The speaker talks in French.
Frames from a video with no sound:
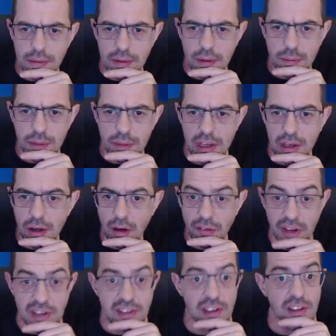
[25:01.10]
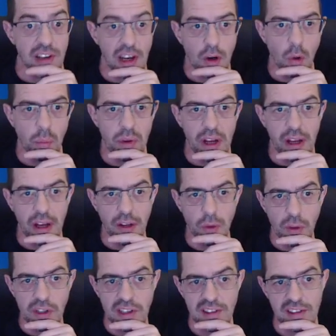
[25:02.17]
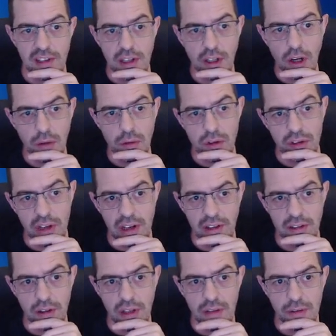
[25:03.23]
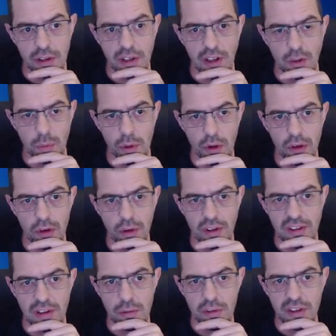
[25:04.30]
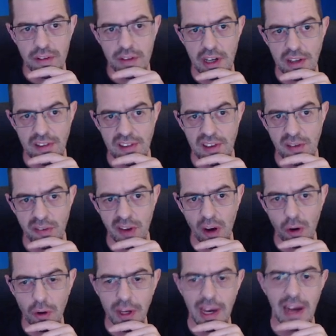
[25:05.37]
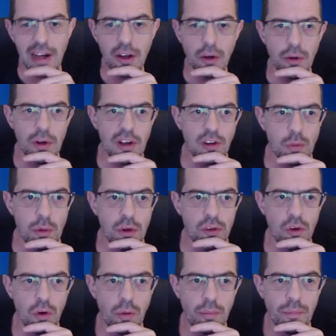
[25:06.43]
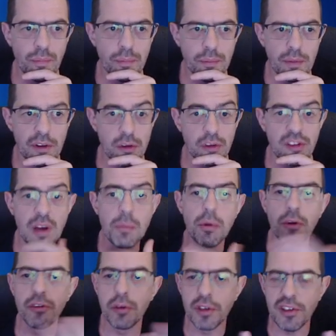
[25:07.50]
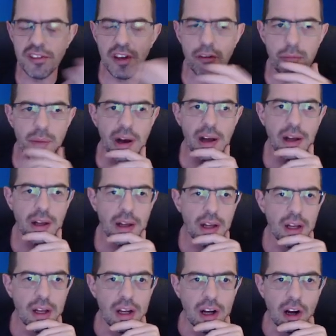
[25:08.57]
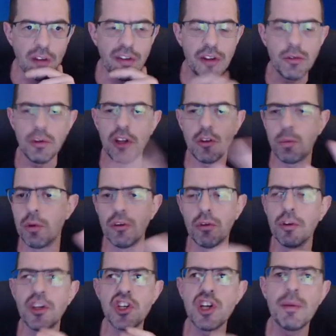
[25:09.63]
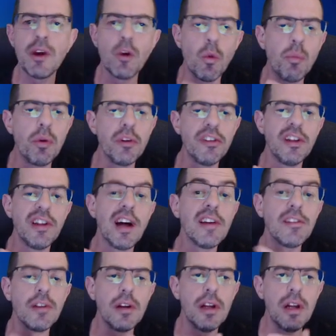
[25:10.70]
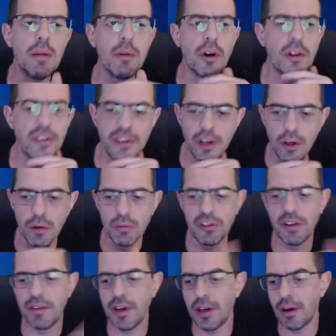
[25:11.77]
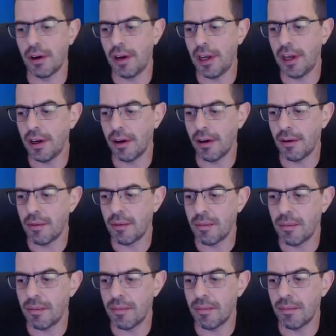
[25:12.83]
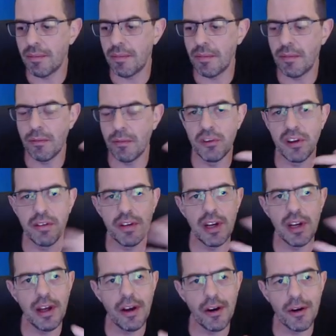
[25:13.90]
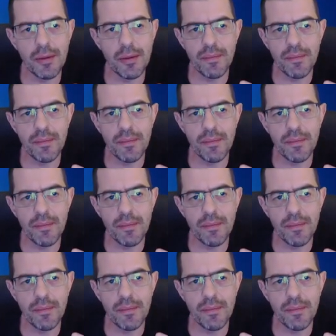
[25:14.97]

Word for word: Mais en fait, c'est très complet. Hein. Donc ici, quand vous sélectionnez votre explosion, ici, vous avez les différents calques de l'explosion. Parce que ça, pour ceux qui ne savent pas, en fait, une explosion n'est jamais composée d'un seul élément. C'est-à-dire que vous avez euh, les... Euh, vous avez les... Euh,